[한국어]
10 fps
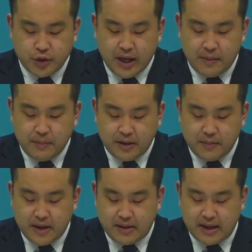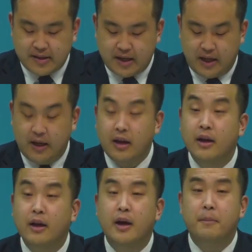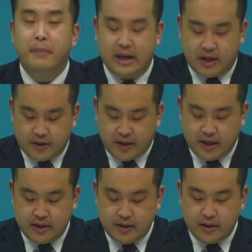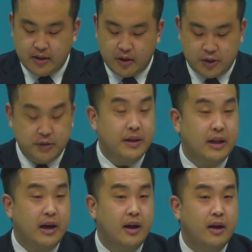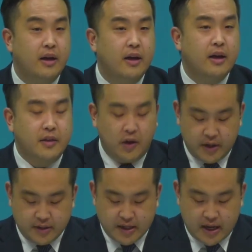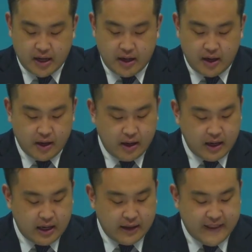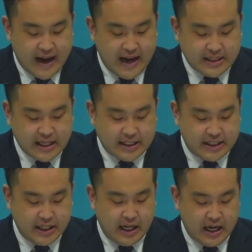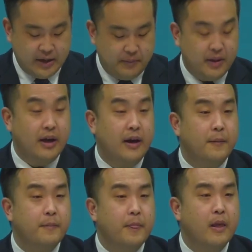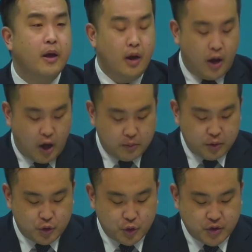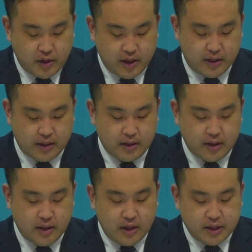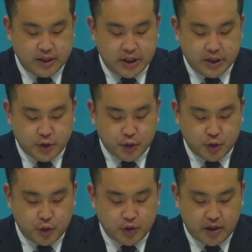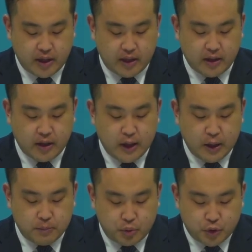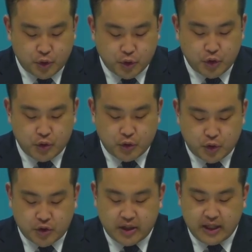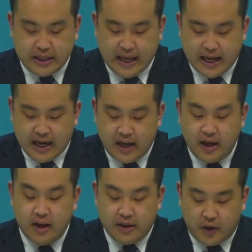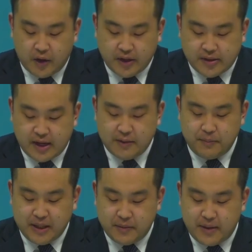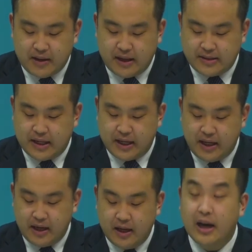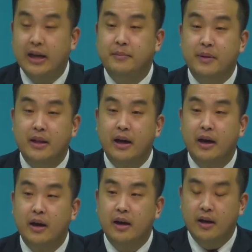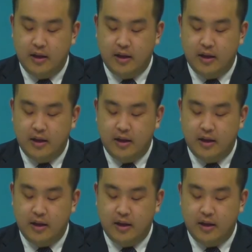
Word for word: 우리의 믿음의 대상이 바뀌었다는 것입니다. 더 이상 나 자신이 아닙니다. 허물투성인, 실수투성인, 불순종투성인 내가 더 이상 믿음의 대상이 아닙니다.